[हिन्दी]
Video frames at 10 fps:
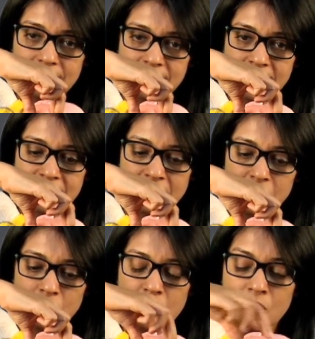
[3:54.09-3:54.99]
ठीक है
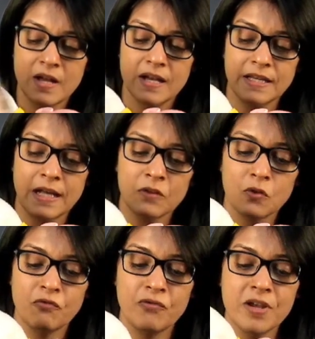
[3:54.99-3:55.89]
स्तन को या
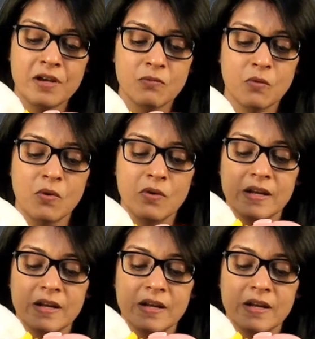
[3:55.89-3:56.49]
तो फिर वो